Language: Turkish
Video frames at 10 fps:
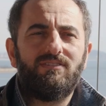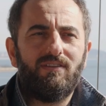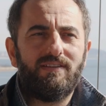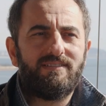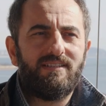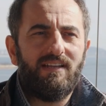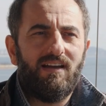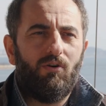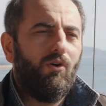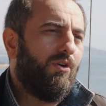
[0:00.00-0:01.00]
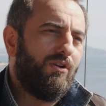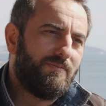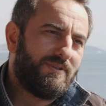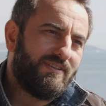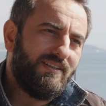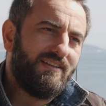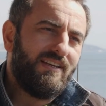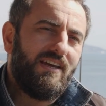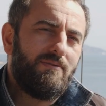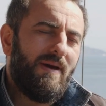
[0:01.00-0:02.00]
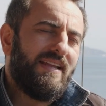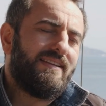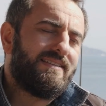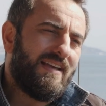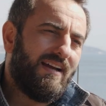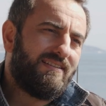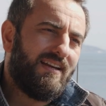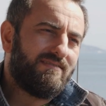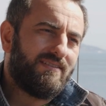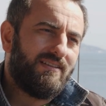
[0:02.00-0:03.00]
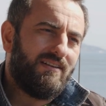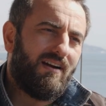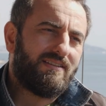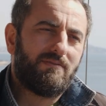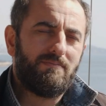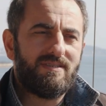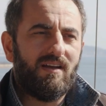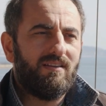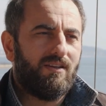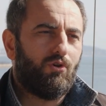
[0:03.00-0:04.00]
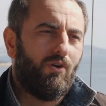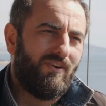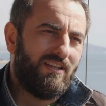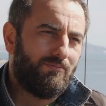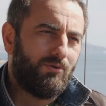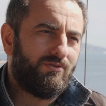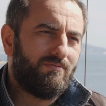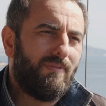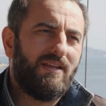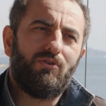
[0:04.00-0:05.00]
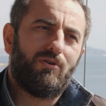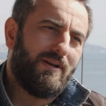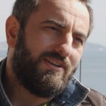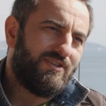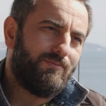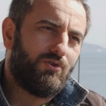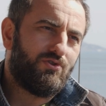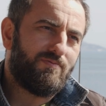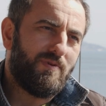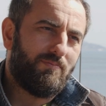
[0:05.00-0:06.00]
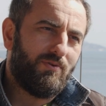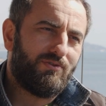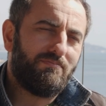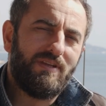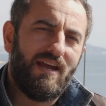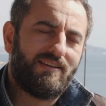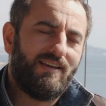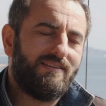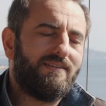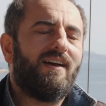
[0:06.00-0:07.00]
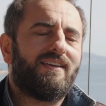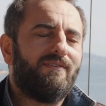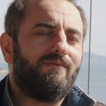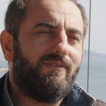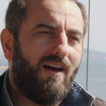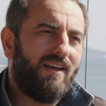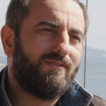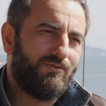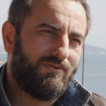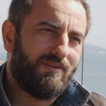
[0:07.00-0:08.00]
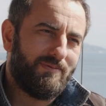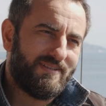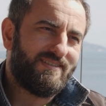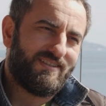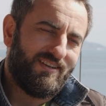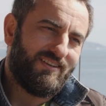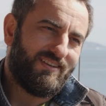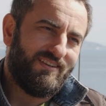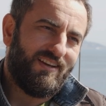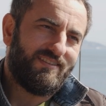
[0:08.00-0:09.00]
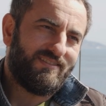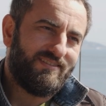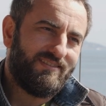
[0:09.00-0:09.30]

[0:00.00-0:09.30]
Dolayısıyla o olmadı. Ben de zaten e, artık mizahı da kovalamıyordum. Ben normal işimi gücümü yapıyordum derken ta ki Vine uygulaması çıkana kadar